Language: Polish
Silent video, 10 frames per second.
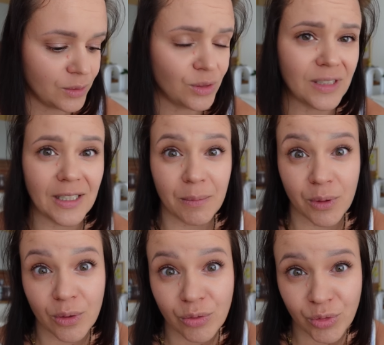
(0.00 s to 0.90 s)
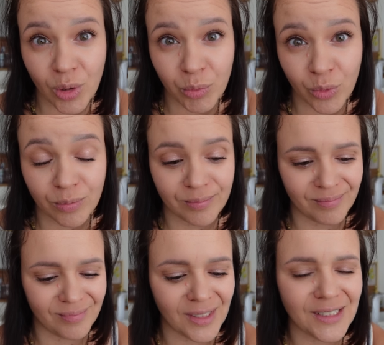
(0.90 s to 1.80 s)
zostaniemy w domu
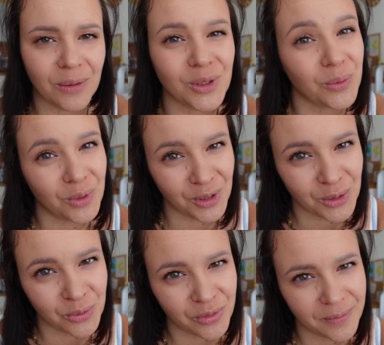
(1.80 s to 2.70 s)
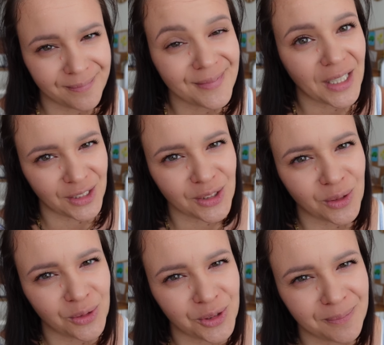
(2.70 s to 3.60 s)
na działce u rodziców. Tak się
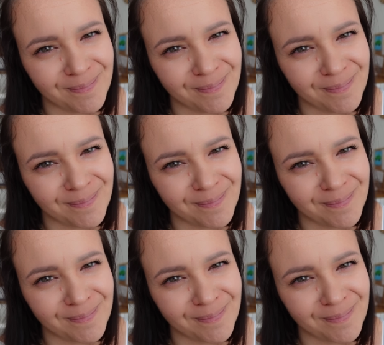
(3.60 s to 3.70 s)
skończy.